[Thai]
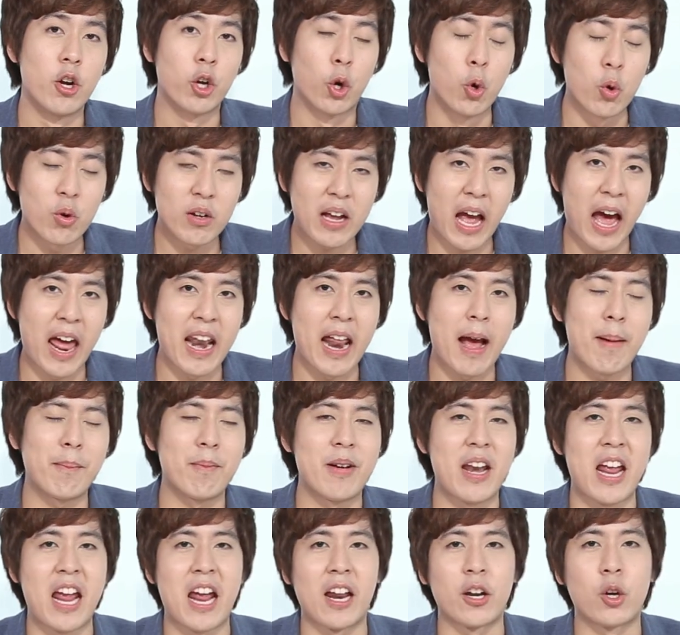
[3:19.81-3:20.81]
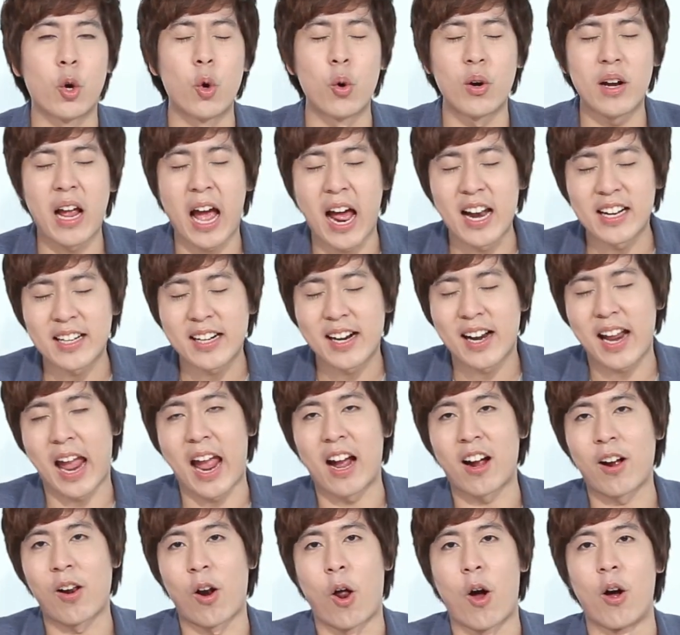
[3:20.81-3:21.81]
ทุกการอัปเดตทุกการ
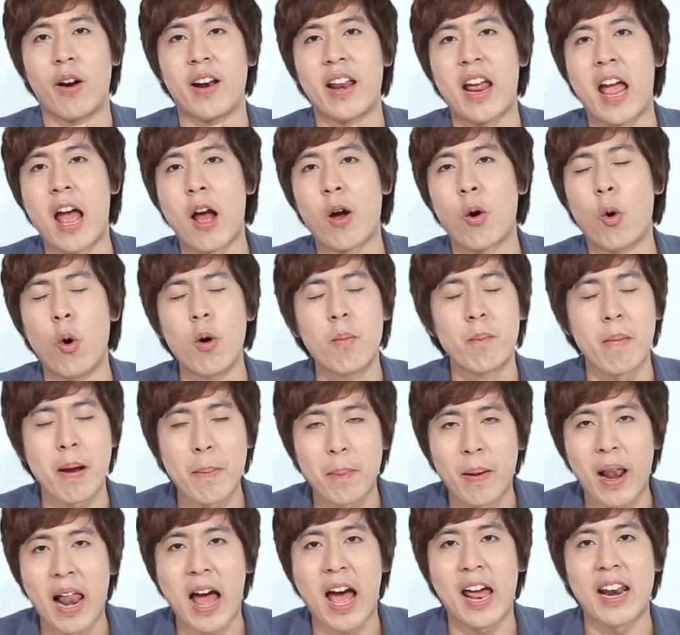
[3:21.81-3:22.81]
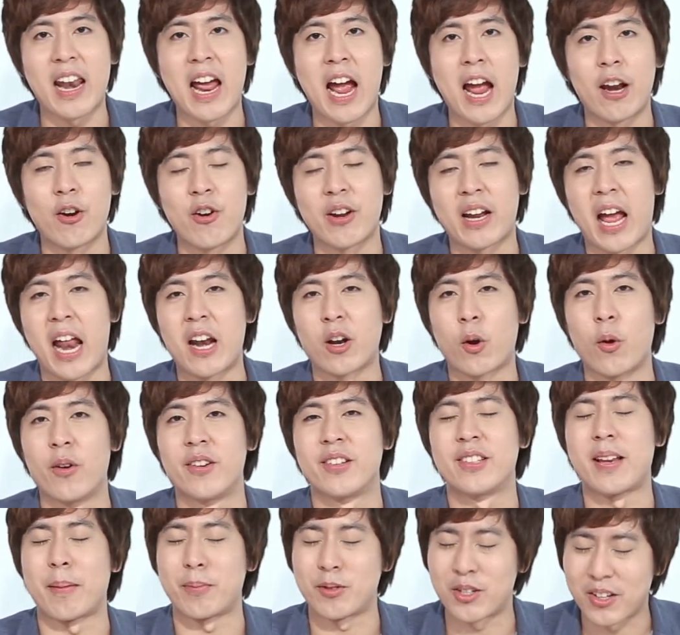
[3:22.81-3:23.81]
แกะกล่องนะฮะ คุณไม่พลาดได้โดยการกด
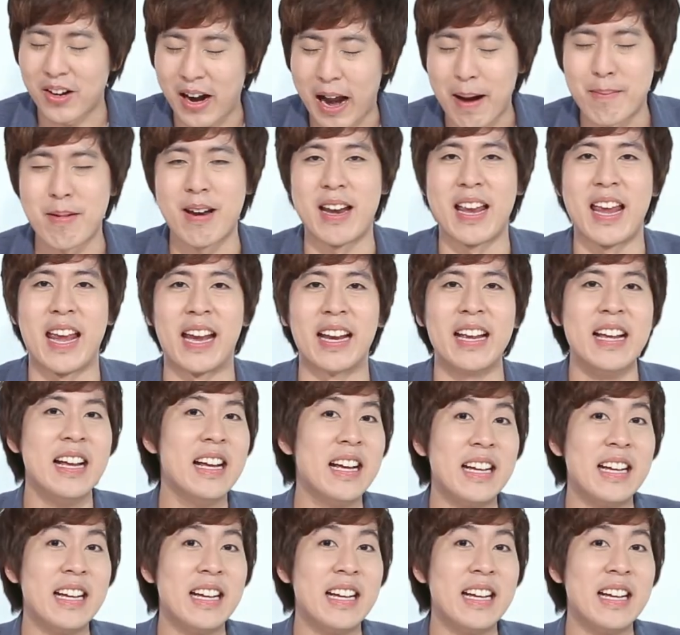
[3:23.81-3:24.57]
subscribe นั่นเอง